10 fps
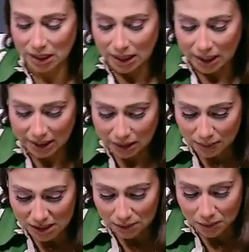احنا
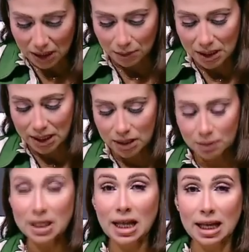بس بنعمل ايه
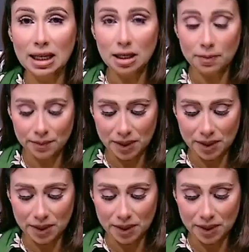بنقلب